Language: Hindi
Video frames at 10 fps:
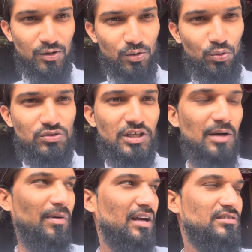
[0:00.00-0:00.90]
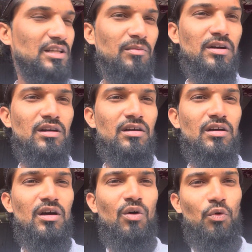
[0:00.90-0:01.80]
उसी के पास था मैं
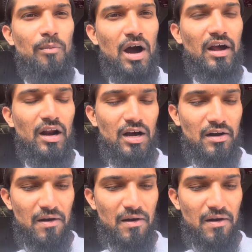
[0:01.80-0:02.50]
वो भग रहा